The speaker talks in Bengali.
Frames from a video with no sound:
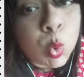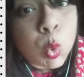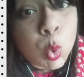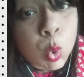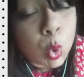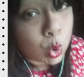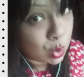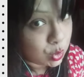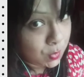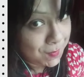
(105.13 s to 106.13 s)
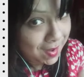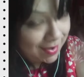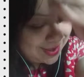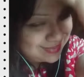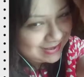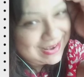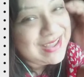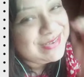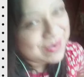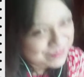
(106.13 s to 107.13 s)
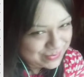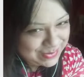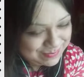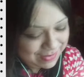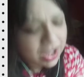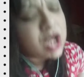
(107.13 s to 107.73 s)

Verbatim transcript: উ তুই মেয়ে না ছেলে এইসব বলবে